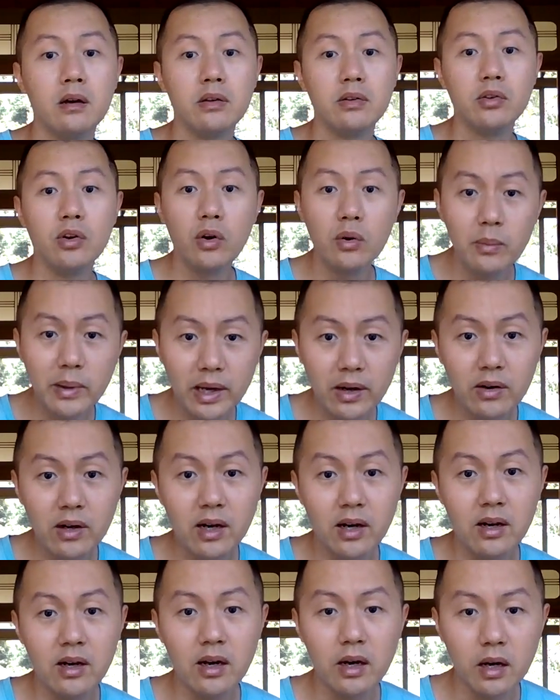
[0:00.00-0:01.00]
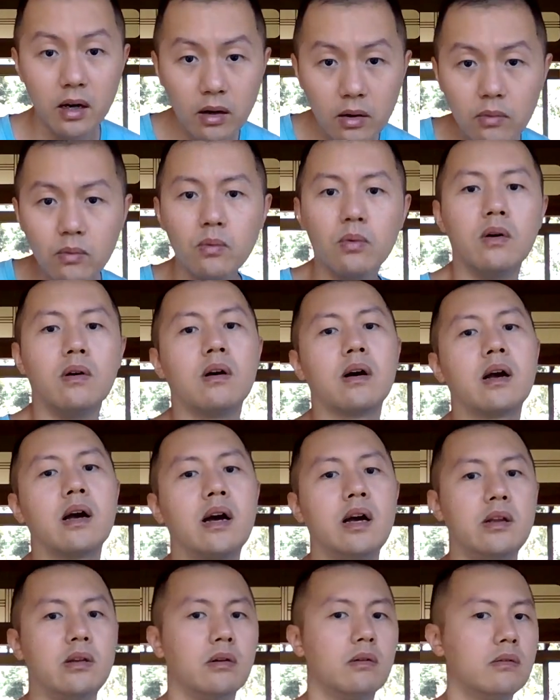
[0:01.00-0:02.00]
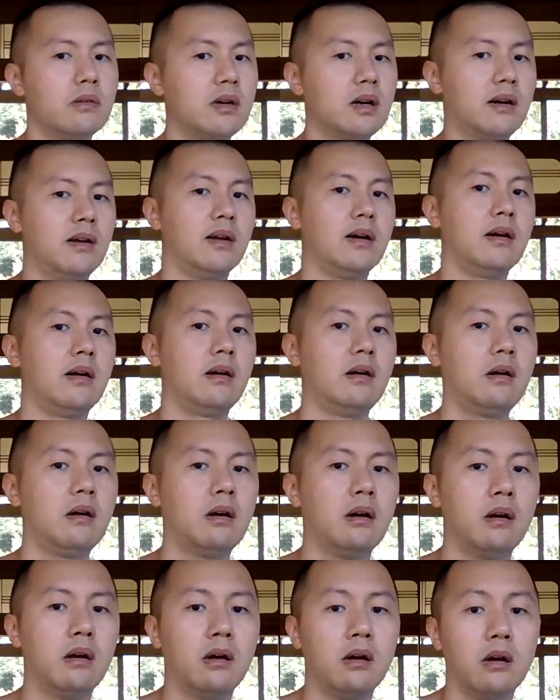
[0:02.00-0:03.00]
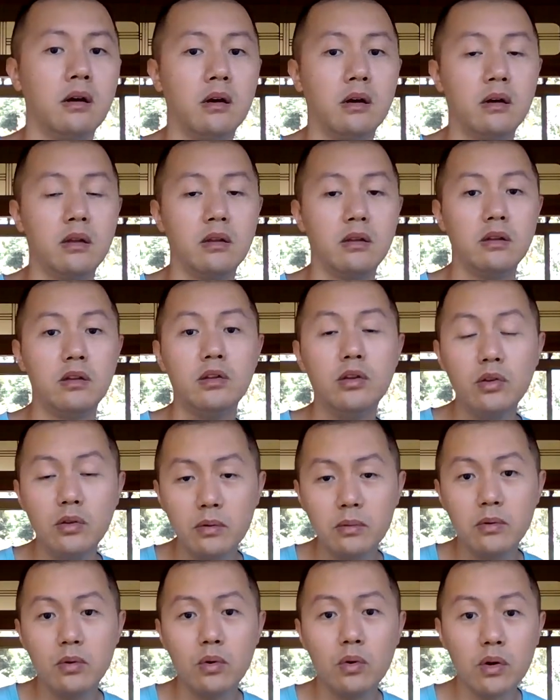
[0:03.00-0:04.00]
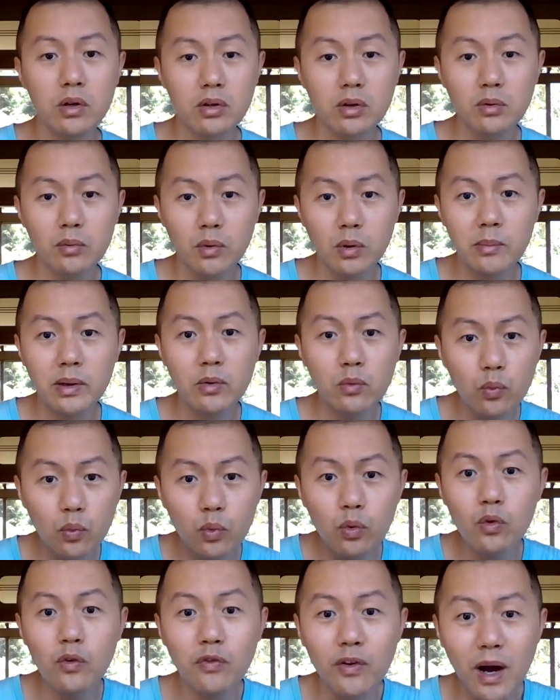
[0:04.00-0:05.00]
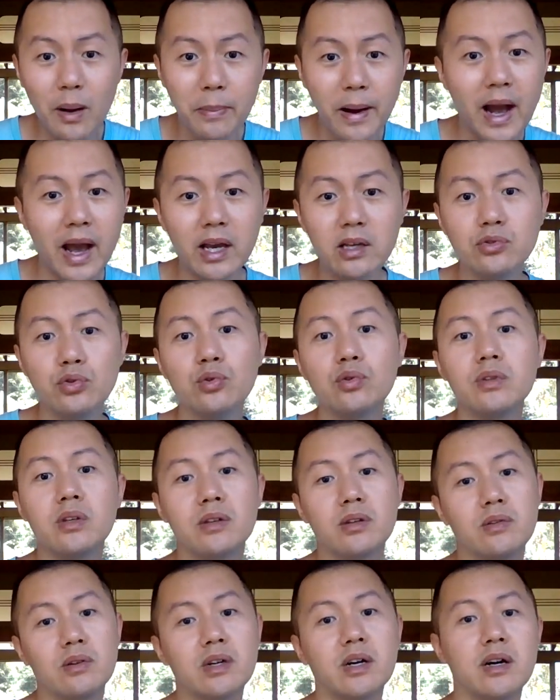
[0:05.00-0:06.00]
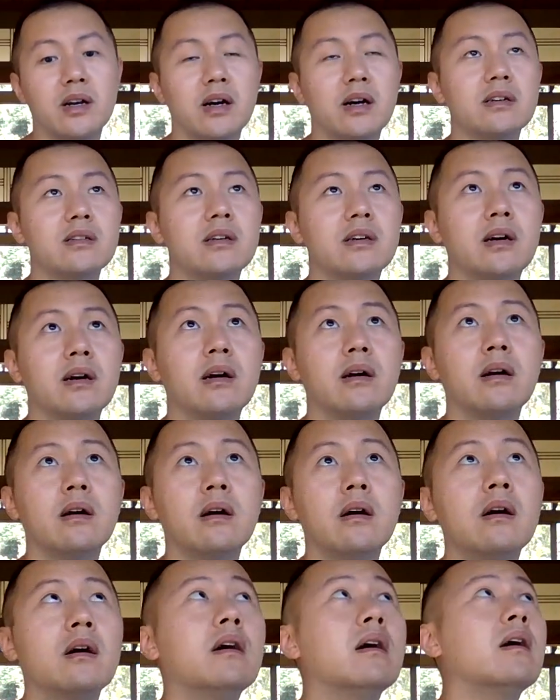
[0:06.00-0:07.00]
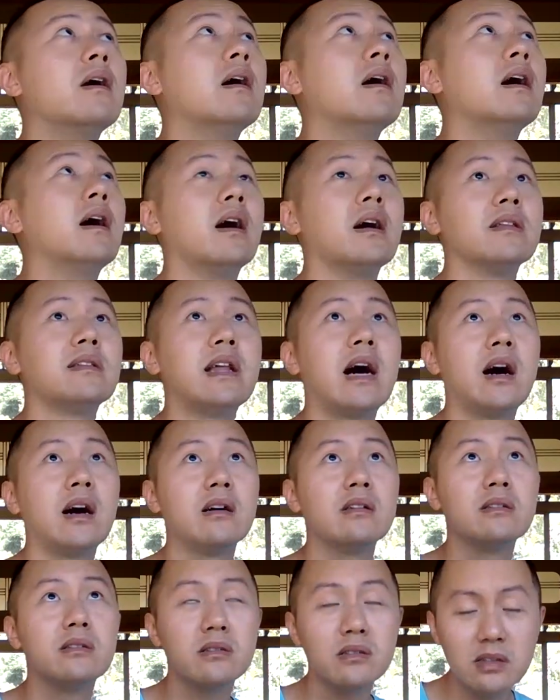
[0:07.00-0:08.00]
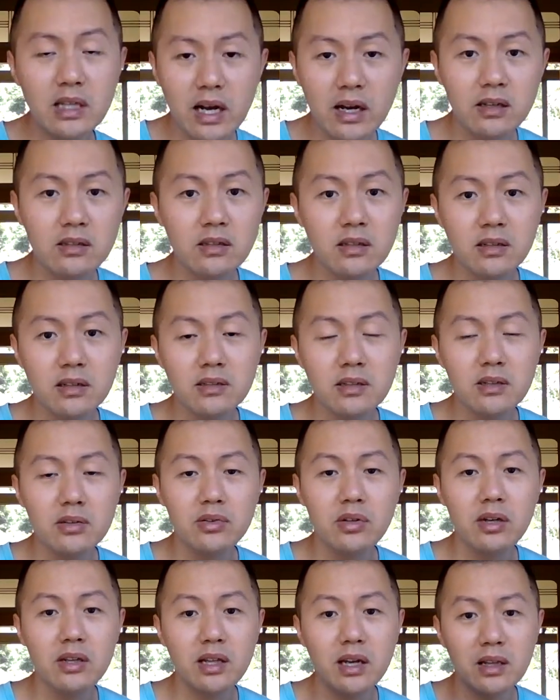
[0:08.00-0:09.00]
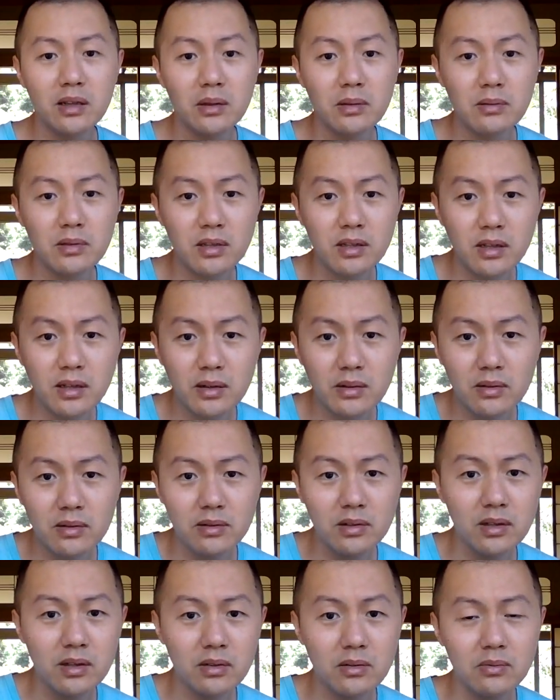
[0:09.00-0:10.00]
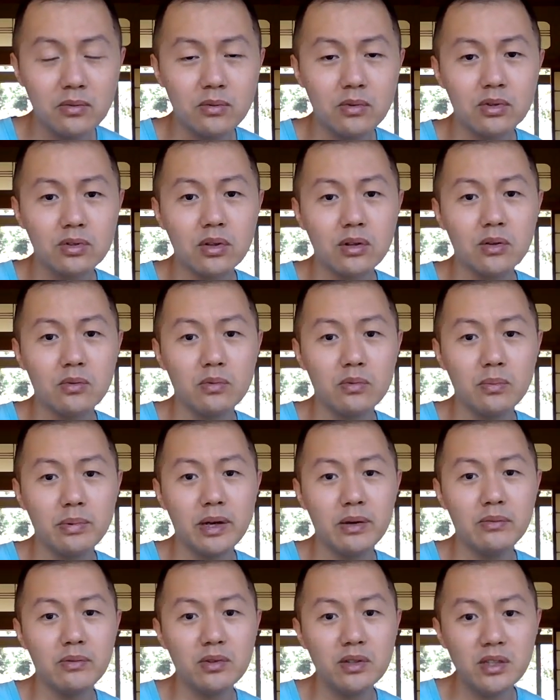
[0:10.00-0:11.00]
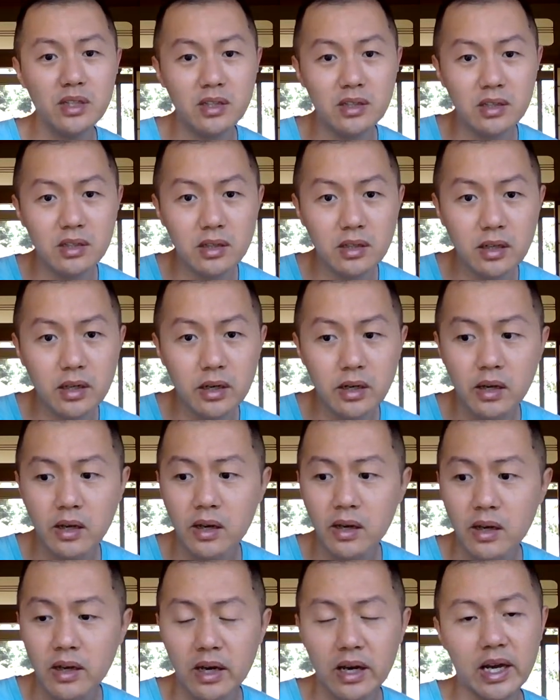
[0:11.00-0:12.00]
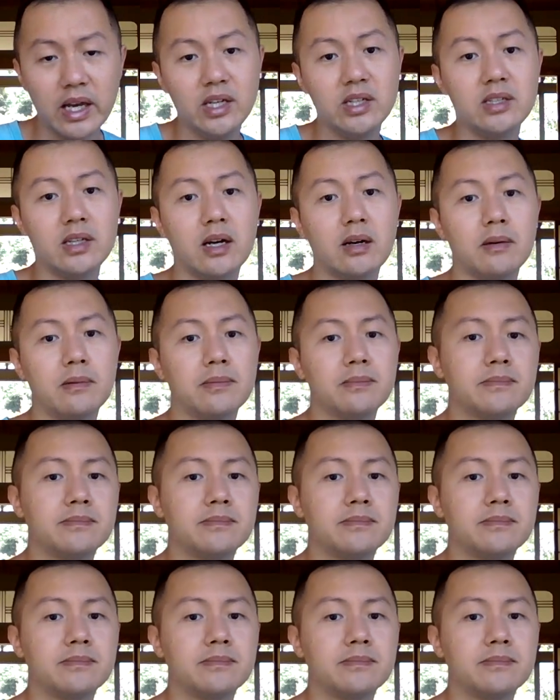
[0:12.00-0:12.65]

有没有可能？我看有可能，你或者说我们无法排除这种可能性，啊，当当这个政权它一个一个我说的无边无际一个黑箱。